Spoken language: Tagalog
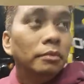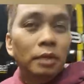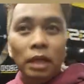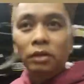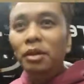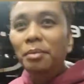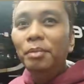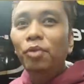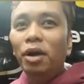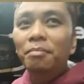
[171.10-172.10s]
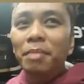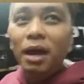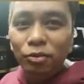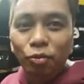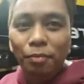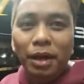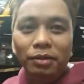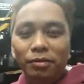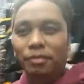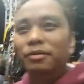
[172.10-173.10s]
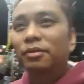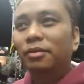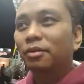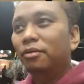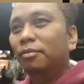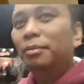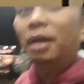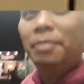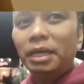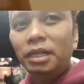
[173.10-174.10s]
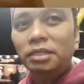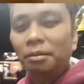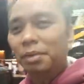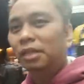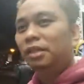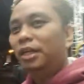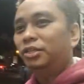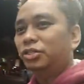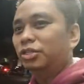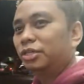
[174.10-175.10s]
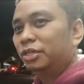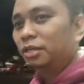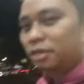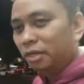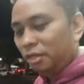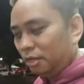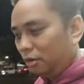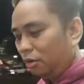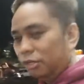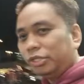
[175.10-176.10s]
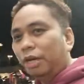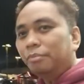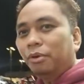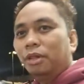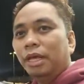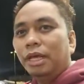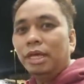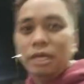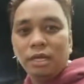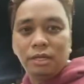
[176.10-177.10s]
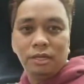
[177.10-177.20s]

Ito naman mukhang makaluma, no? O, oh, kung mga mahilig sa vintage. Oh, Chevrolet.